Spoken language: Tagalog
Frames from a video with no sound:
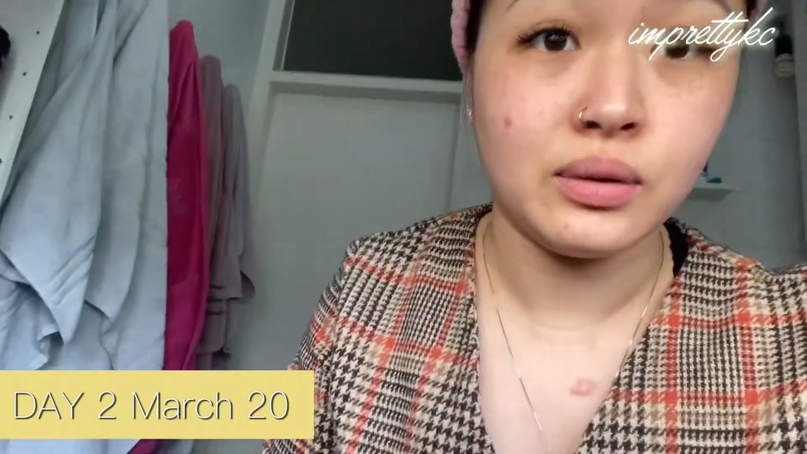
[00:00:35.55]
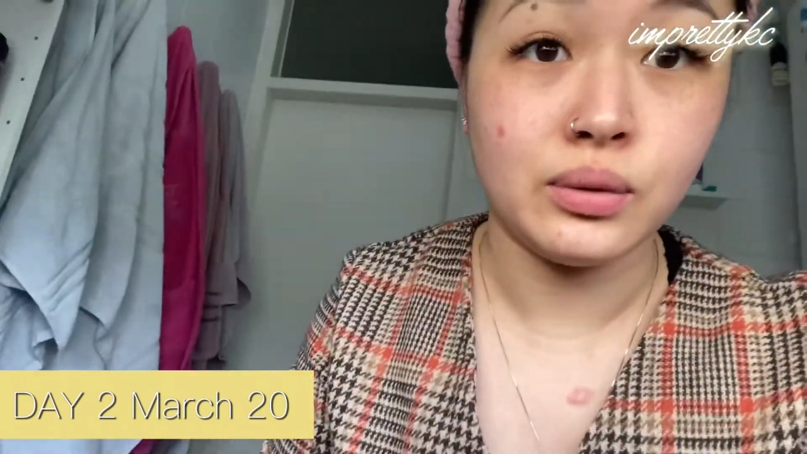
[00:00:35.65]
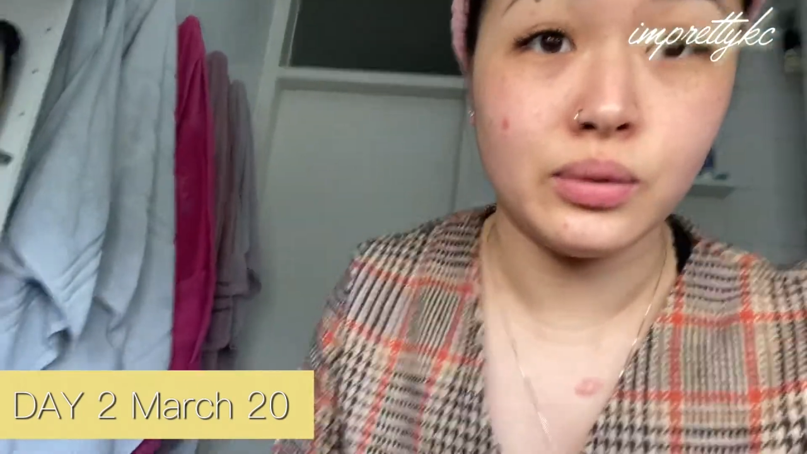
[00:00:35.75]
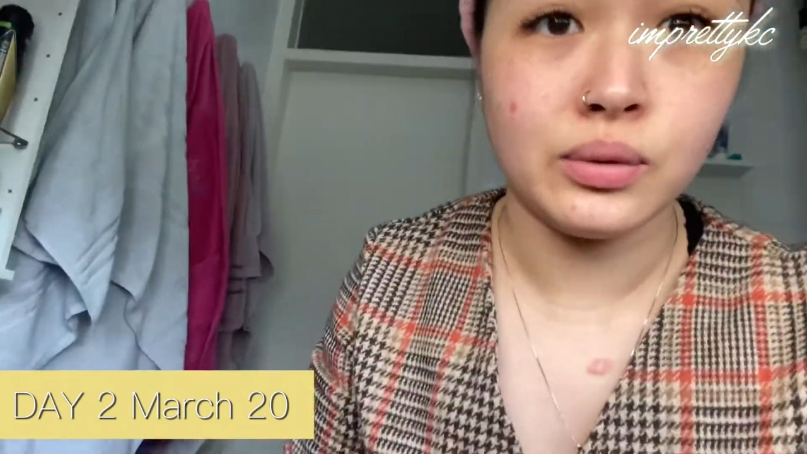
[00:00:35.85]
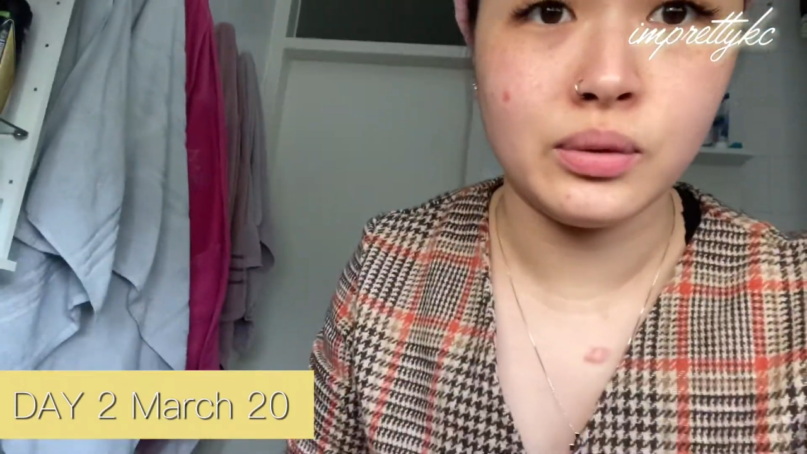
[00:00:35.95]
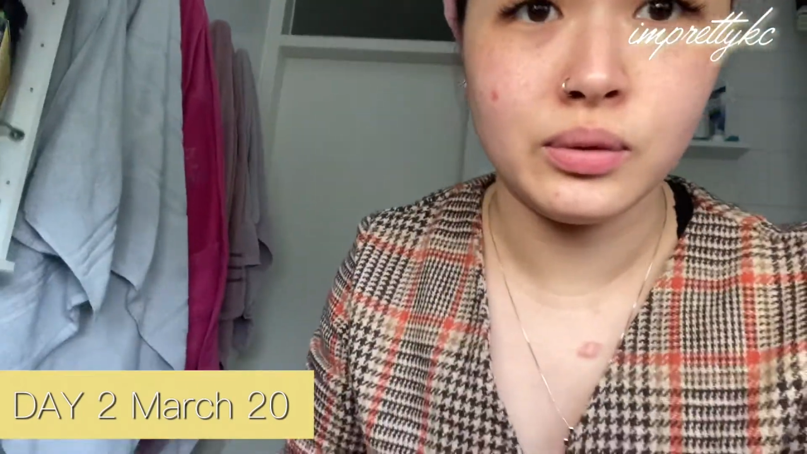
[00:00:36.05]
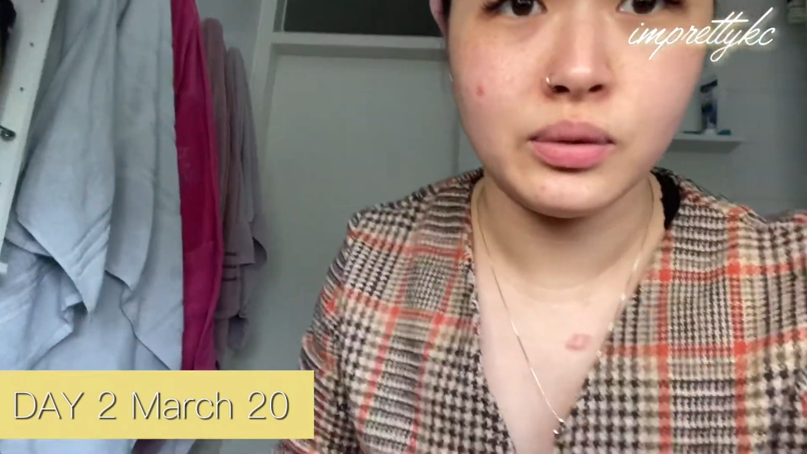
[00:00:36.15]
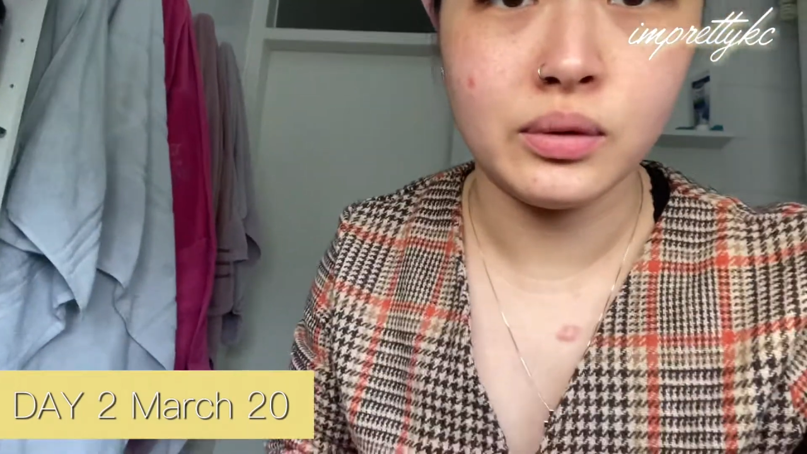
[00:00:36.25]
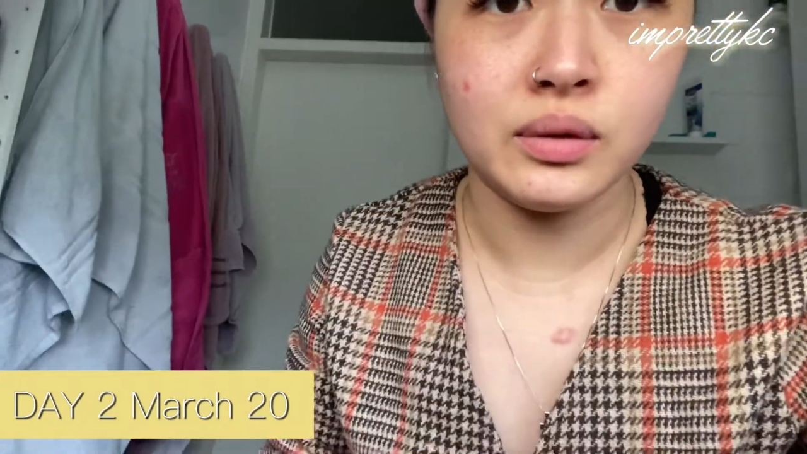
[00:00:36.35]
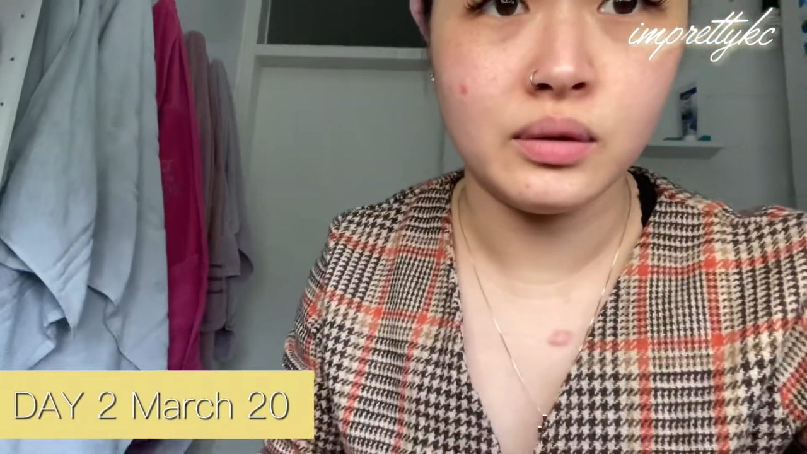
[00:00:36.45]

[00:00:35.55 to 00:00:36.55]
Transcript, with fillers: yung